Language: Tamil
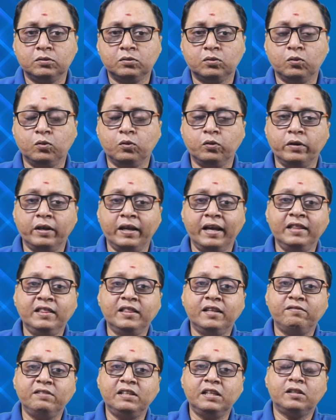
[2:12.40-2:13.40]
ஸோ
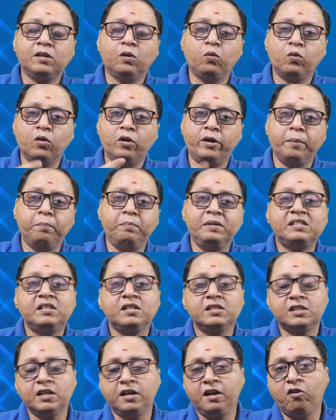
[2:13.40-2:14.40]
எந்த விதத்தில் உங்களுடைய
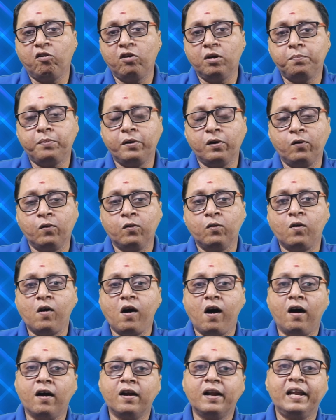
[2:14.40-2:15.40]
பிஸ்னஸை டெவலப் பண்ணணும்
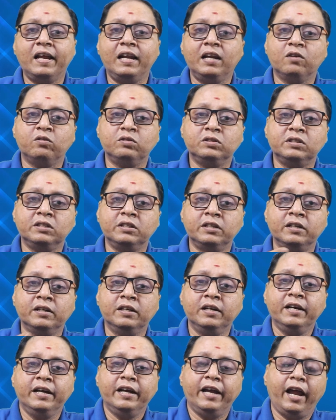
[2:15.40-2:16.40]
ஆன்லைனில் வந்து
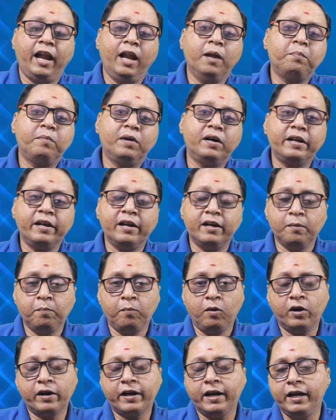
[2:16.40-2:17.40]
என்ன மாதிரியான
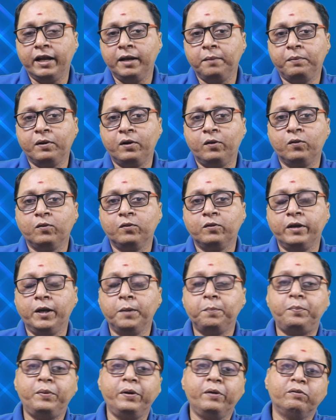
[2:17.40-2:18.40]
மார்க்கெட்டிங் பண்ணணும்
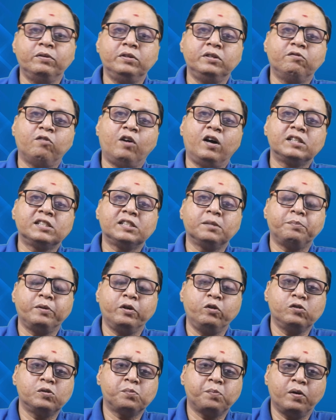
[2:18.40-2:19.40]
எப்படி வந்து வாட்ஸ்அப்பை
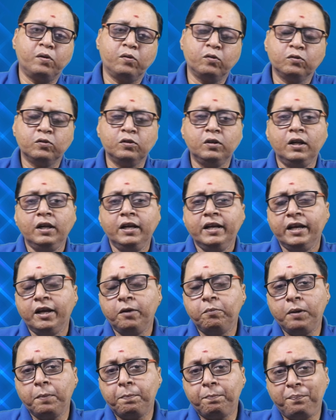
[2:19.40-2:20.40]
யூஸ் பண்ணணும்
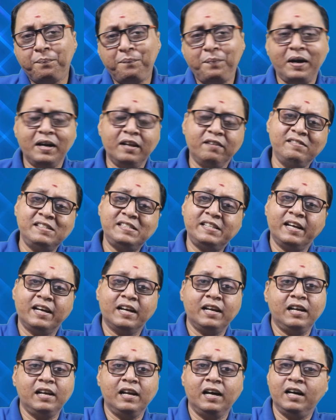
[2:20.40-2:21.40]
இப்படி பல
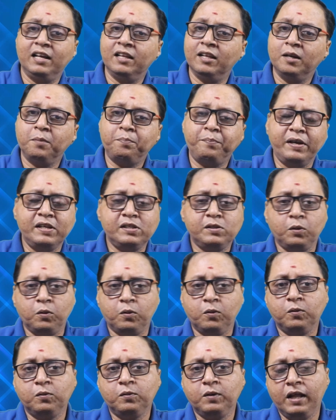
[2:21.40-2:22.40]
விஷயங்கள் அதில்
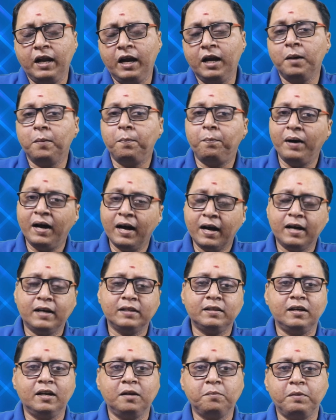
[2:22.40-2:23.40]
பேசியிருக்கோம் அதனால்
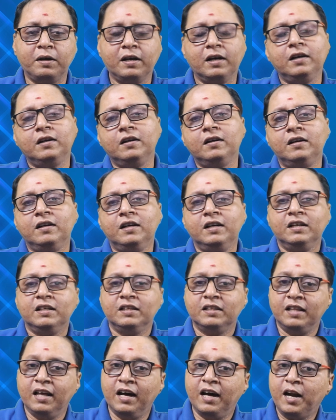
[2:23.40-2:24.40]
பார்க்காத நண்பர்கள்
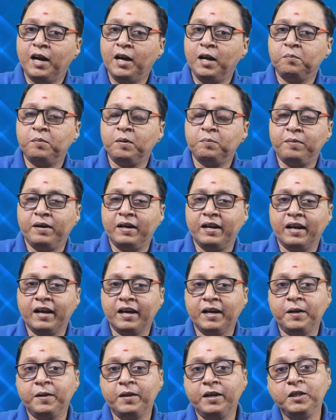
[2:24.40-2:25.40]
தாராளமாக
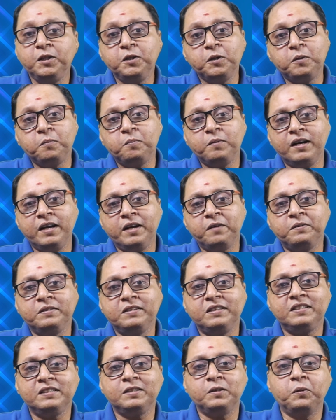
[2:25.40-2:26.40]
பாருங்கள் இதுக்கு முன்னாடி
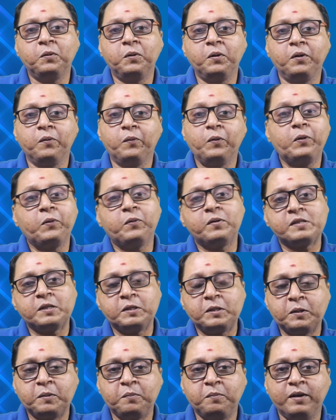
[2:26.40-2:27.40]
வந்துட்டு ஒரு ஒரு
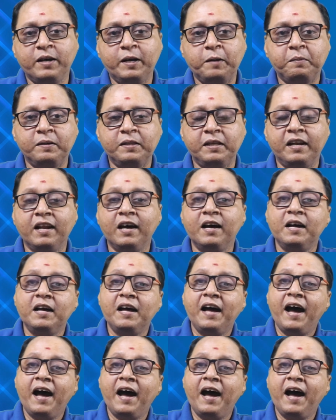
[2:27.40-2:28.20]
வருஷத்துக்கு முன்னாடி பார்த்திங்கன்னா